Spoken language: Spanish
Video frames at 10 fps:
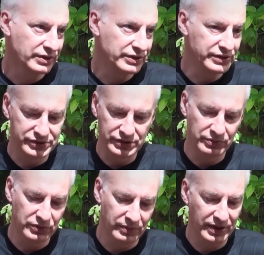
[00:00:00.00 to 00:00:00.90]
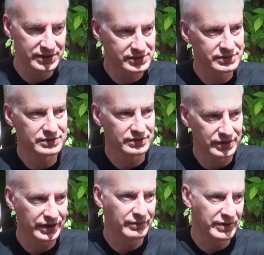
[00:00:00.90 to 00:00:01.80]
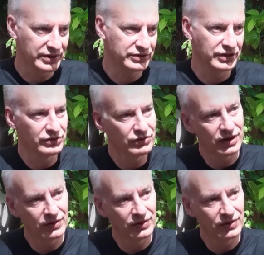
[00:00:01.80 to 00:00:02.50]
y si vos vas eh, vertiendo